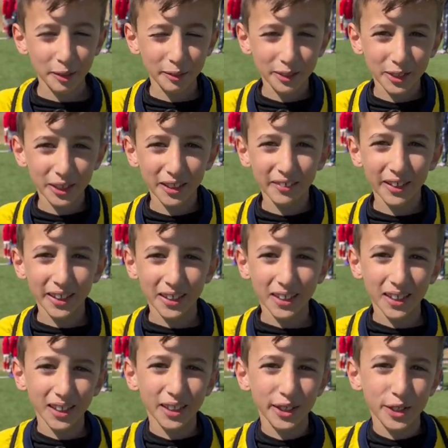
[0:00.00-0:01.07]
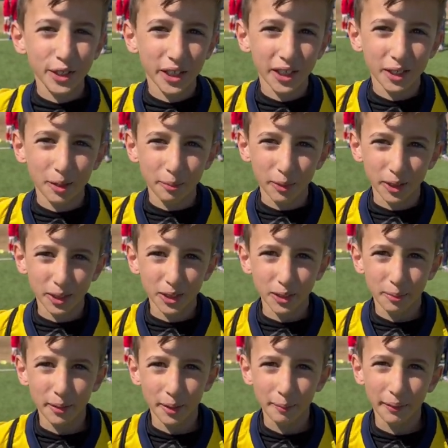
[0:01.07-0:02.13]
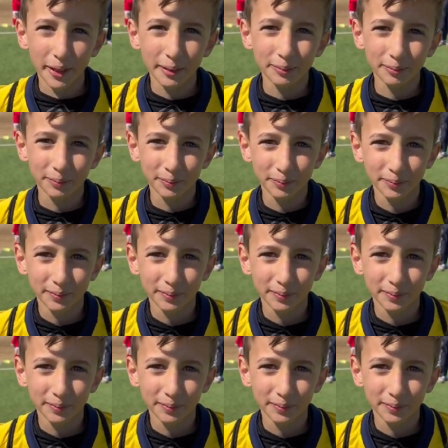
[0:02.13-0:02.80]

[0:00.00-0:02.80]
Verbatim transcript: sono molto divertito e giocato molto per me.